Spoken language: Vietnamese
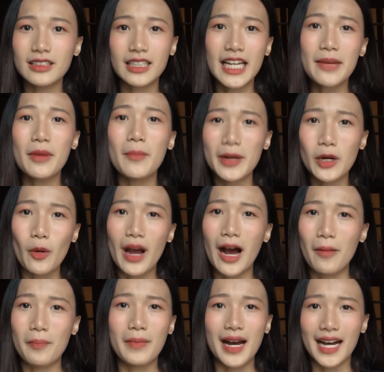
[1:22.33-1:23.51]
khi mà mình ngồi
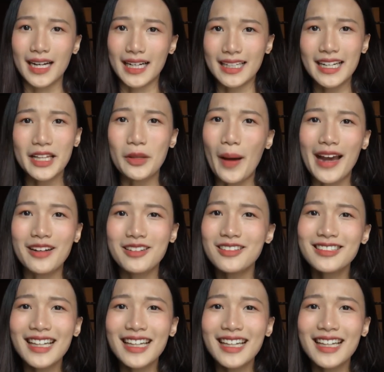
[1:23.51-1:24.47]
học mà cái điện thoại nó cứ